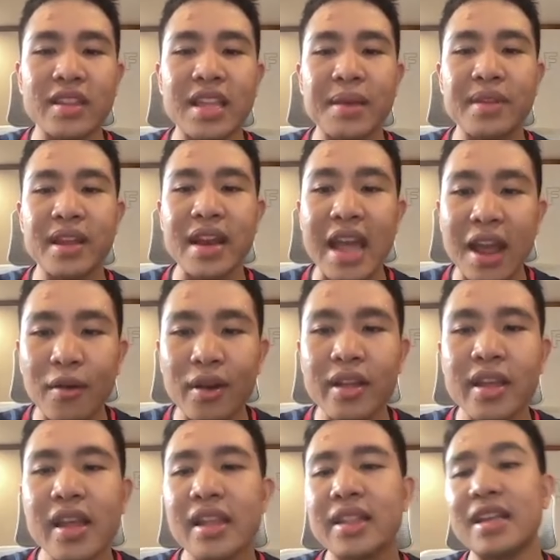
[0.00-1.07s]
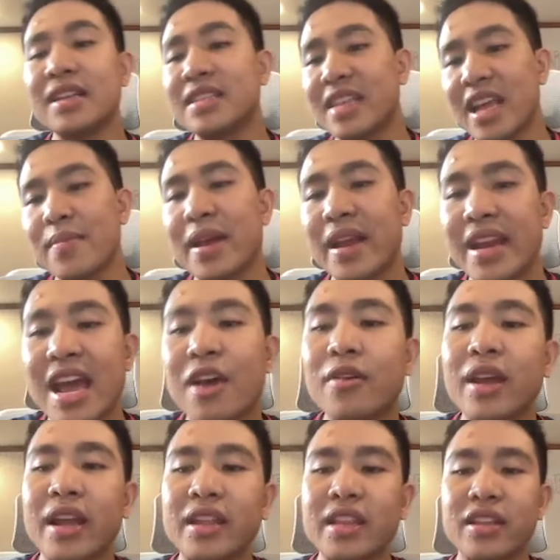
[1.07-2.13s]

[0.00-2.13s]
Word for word: và tham gia DAO á, thì xe bay DAO này